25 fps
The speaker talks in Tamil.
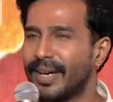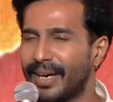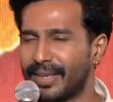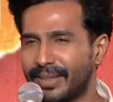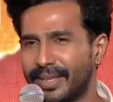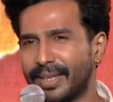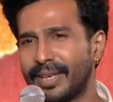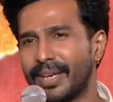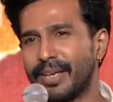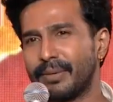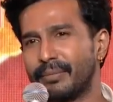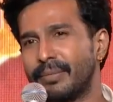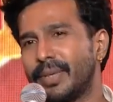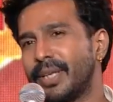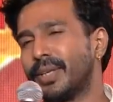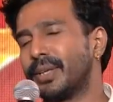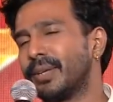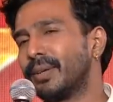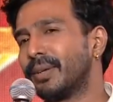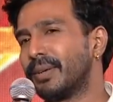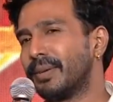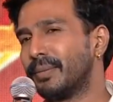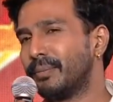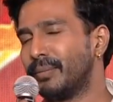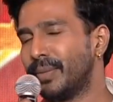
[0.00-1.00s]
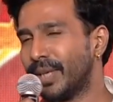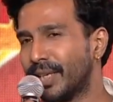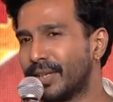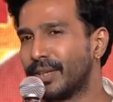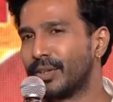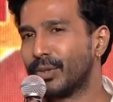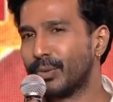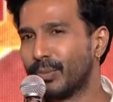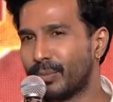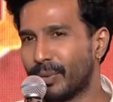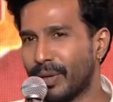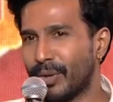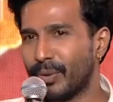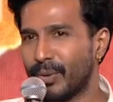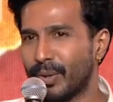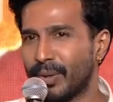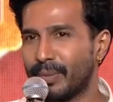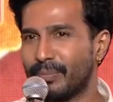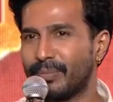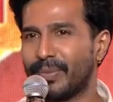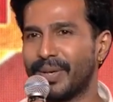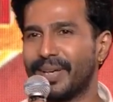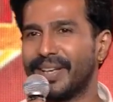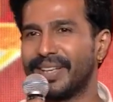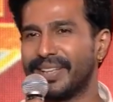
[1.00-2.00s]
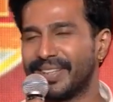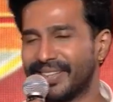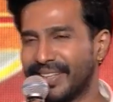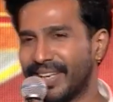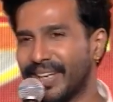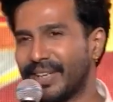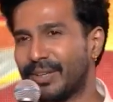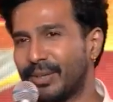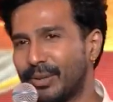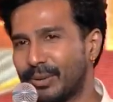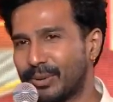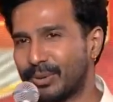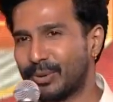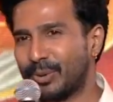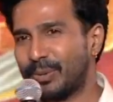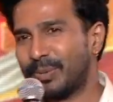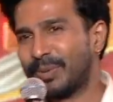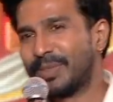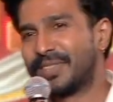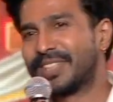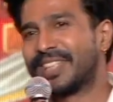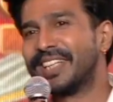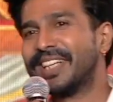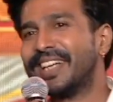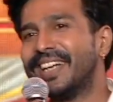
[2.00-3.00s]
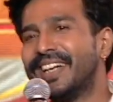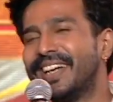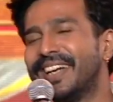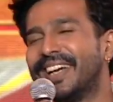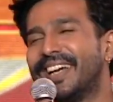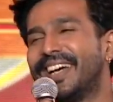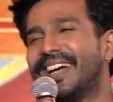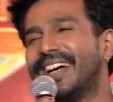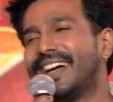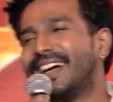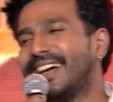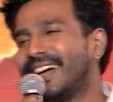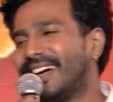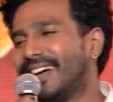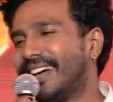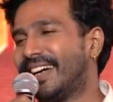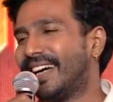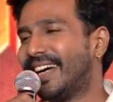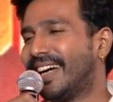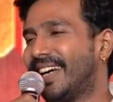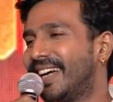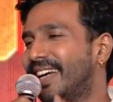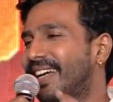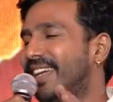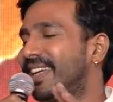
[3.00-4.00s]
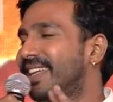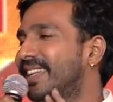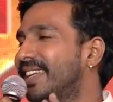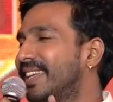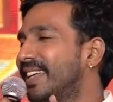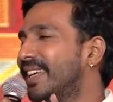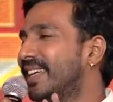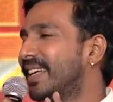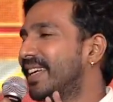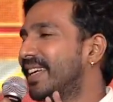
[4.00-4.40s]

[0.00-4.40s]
ஐ திங்க் ஐ மேக்கிங் மேக்கிங் யூ ப்ரவுட் அப்பா தேங்க்யூ ஸோ மச் இது